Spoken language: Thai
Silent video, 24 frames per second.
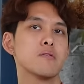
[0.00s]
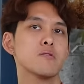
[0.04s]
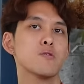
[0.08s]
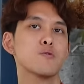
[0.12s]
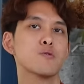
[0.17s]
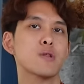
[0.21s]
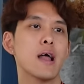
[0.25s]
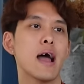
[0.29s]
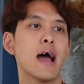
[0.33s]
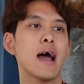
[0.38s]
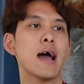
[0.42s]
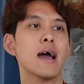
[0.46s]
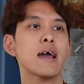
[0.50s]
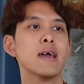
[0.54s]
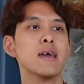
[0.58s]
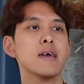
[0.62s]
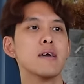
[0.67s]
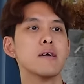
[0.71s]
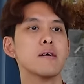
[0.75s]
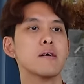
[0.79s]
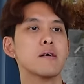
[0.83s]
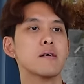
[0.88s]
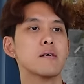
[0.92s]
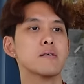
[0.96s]
สุดท้าย
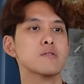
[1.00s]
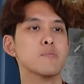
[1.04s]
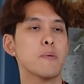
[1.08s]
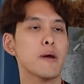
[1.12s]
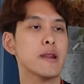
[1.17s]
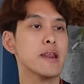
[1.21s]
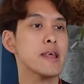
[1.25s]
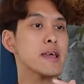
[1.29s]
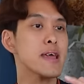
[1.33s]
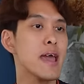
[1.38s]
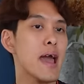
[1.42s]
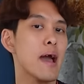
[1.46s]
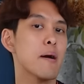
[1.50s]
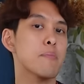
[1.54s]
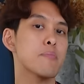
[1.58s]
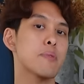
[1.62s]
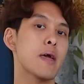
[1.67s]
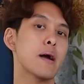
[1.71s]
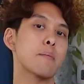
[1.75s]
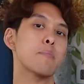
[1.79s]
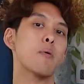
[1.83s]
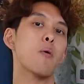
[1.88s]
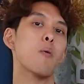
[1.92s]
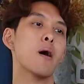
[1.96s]
spending cap
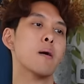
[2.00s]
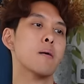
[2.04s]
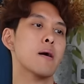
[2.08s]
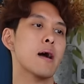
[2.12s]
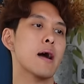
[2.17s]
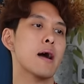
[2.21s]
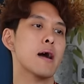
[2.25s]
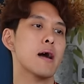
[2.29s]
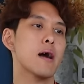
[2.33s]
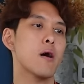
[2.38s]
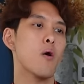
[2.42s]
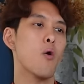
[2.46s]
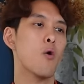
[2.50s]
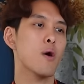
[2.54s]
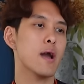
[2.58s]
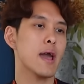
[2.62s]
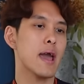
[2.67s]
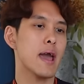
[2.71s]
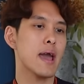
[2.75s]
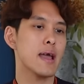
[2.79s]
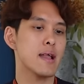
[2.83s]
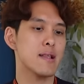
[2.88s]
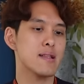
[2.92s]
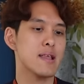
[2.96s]
เนี่ยผมว่า โอเค
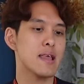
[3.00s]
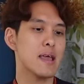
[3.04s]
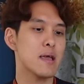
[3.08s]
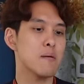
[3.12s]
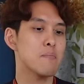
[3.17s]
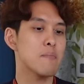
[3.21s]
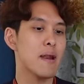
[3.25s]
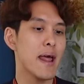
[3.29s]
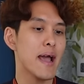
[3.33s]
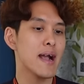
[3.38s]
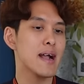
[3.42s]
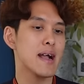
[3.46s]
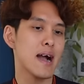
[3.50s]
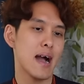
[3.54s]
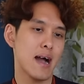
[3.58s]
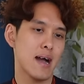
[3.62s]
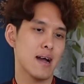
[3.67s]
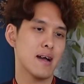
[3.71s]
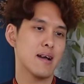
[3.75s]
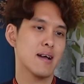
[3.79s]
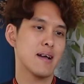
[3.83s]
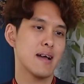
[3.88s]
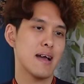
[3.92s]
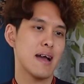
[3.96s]
ทีมเล็กอ่ะ
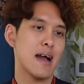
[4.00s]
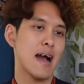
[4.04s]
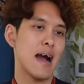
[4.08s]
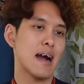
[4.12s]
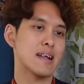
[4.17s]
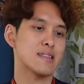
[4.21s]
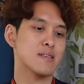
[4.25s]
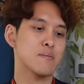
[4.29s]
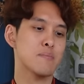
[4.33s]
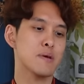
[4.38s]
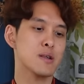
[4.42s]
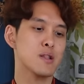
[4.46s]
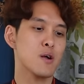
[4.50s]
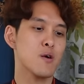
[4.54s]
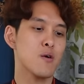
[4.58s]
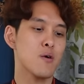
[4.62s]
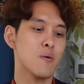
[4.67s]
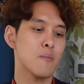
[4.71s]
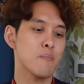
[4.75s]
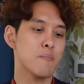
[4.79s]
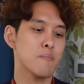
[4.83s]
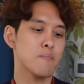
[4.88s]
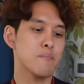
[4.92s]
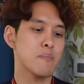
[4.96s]
อาจจะไม่ต้อง
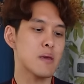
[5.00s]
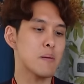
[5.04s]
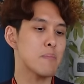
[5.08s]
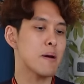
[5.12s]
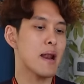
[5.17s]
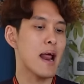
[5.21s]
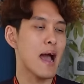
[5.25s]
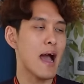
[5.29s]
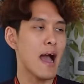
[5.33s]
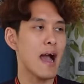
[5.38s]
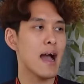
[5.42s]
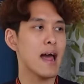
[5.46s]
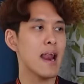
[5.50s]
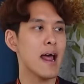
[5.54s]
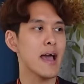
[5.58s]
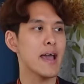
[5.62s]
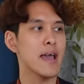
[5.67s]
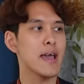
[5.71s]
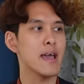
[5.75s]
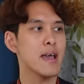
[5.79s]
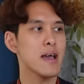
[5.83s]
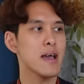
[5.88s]
มีปัญหาอะไร